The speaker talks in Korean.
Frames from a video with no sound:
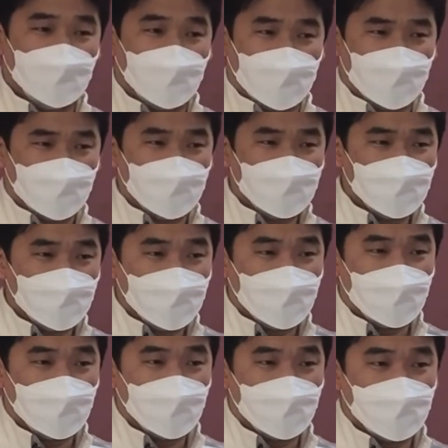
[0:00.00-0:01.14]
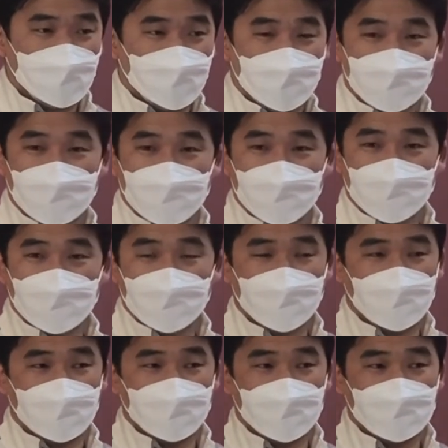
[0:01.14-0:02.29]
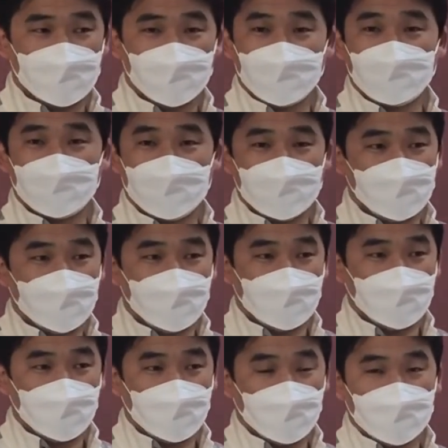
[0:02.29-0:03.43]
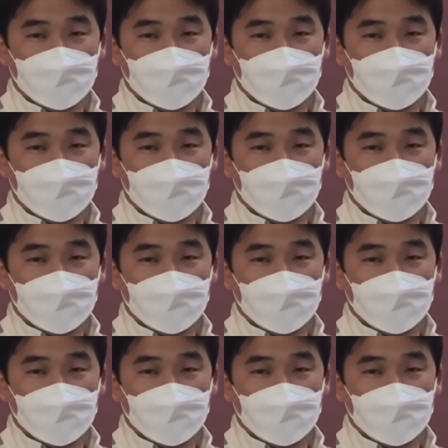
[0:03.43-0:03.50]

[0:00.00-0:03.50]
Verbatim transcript: 안 꺼지는 거예요. 광야에서 종종 탈 수도 있는데.